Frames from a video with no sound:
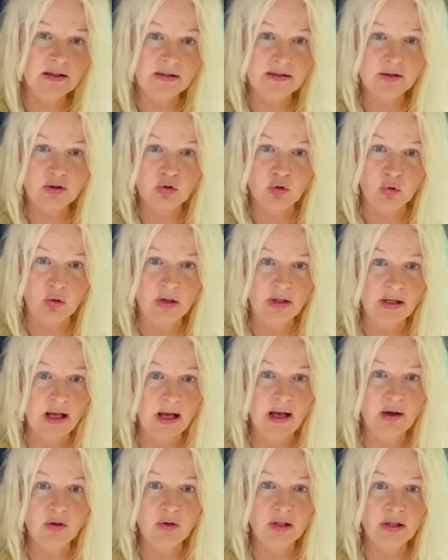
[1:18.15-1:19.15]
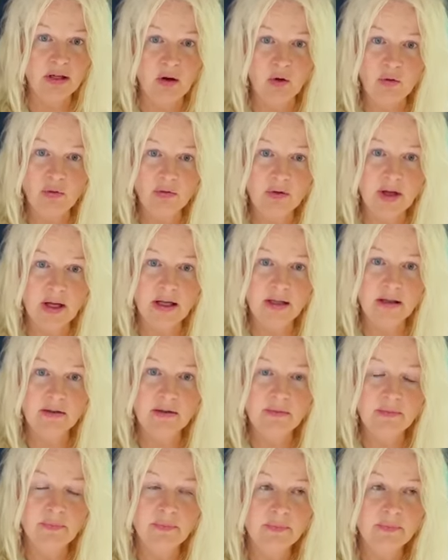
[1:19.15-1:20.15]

das ist schon klar und die laufen alle.